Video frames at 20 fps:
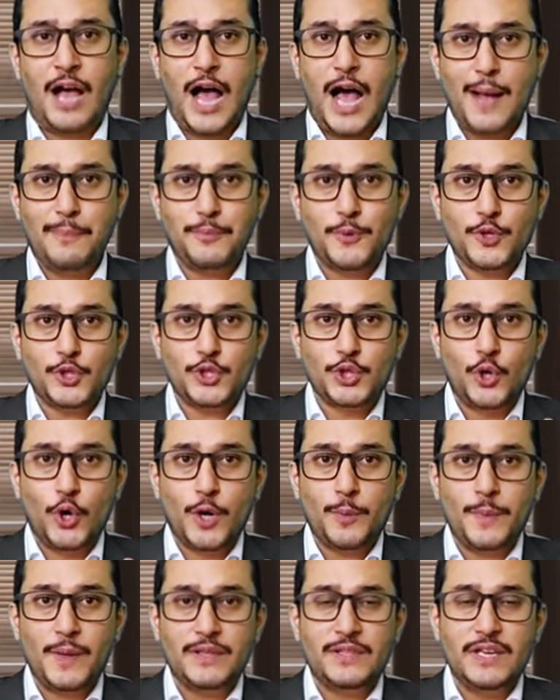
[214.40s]
आपको सौ
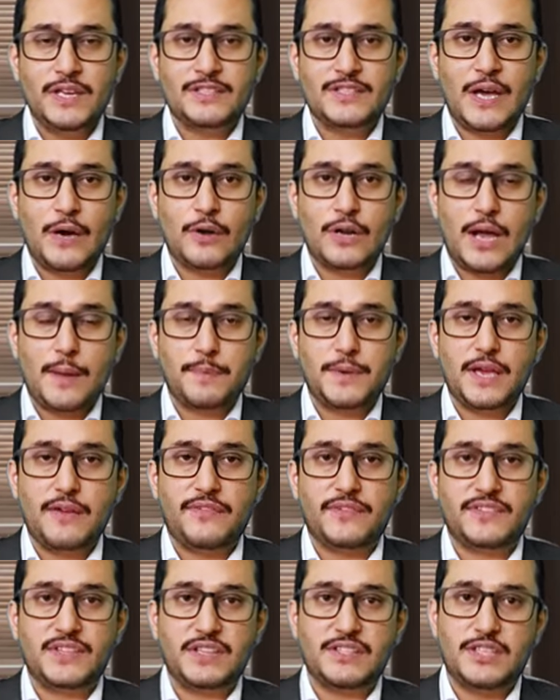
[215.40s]
रुपए दिए जाए और आपकी
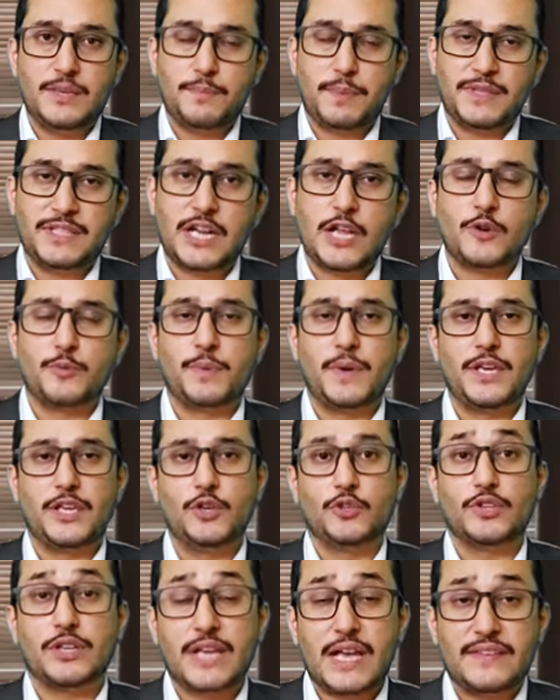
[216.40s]
एफिशिएंसी पंद्रह रुपए
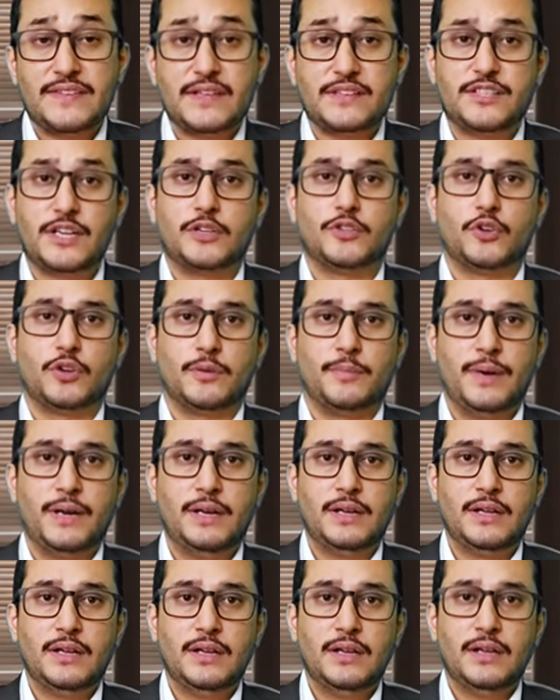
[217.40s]
की हो तो कैसे अच्छा
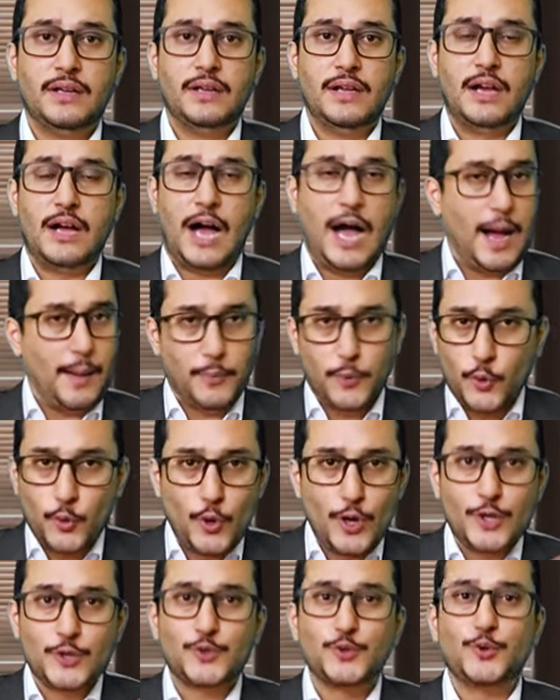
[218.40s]
टोर्नामेंट आप
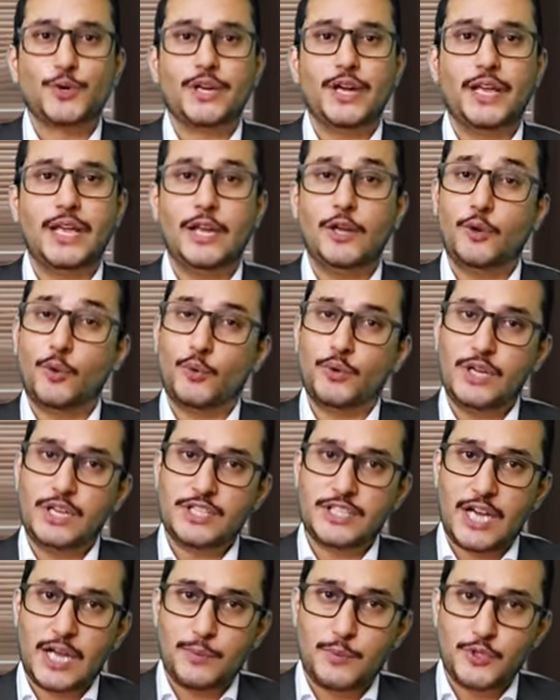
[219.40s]
लोगों का कसूर नहीं है लोगों ने
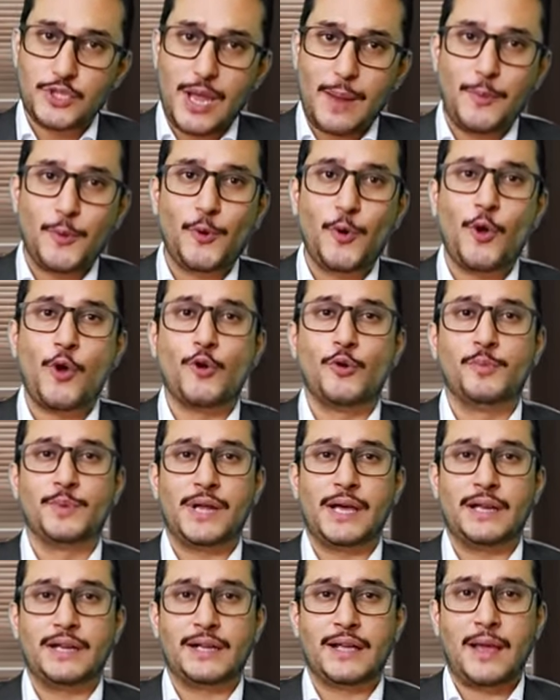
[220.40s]
जानबूझ के आप लोगों को
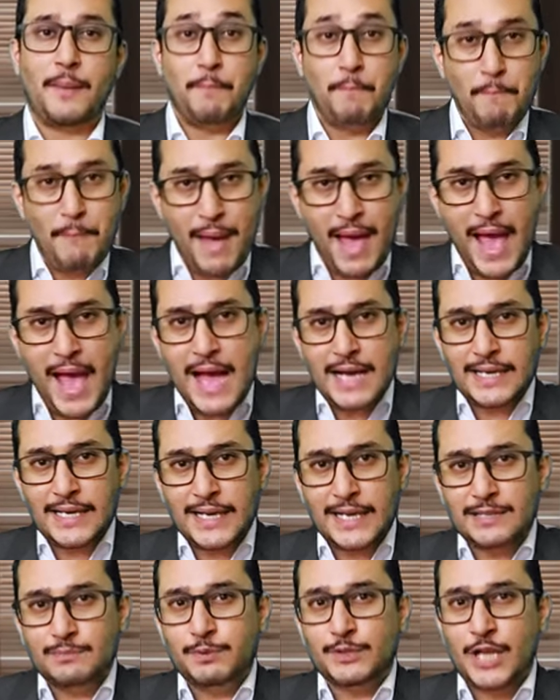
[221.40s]
गुमराह रखा है मैं
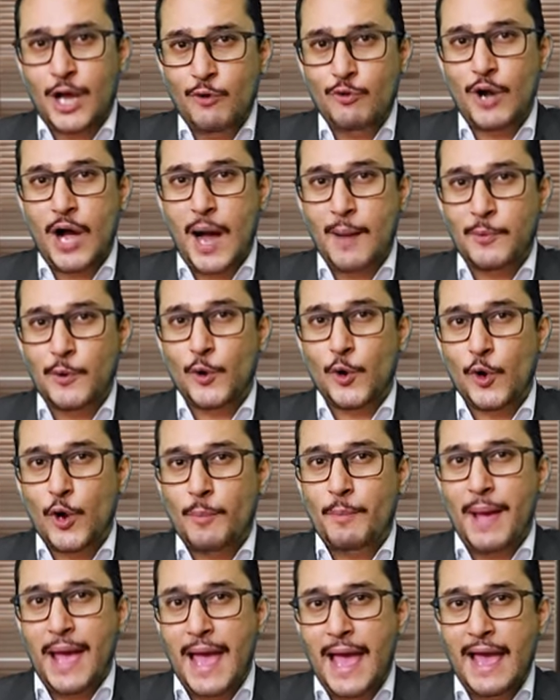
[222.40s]
हकीकत बताऊंगा आप लोगों को
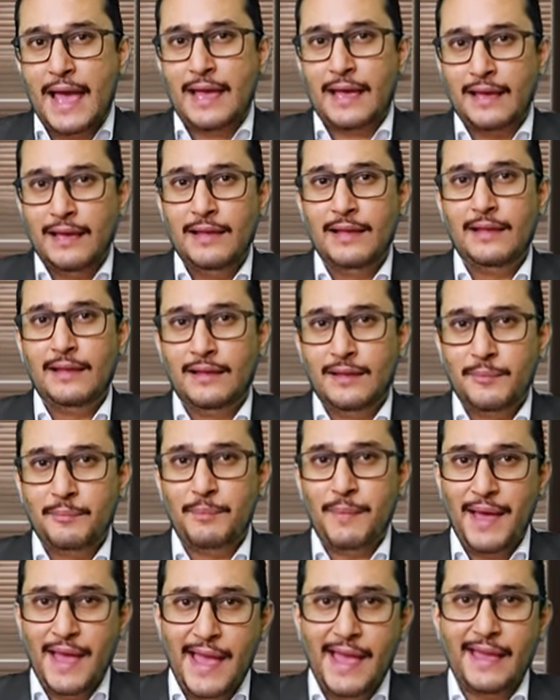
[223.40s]
मैं
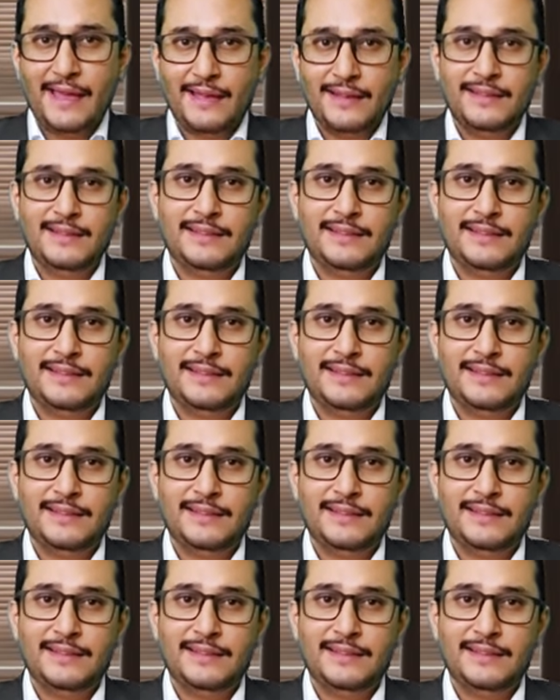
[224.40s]
में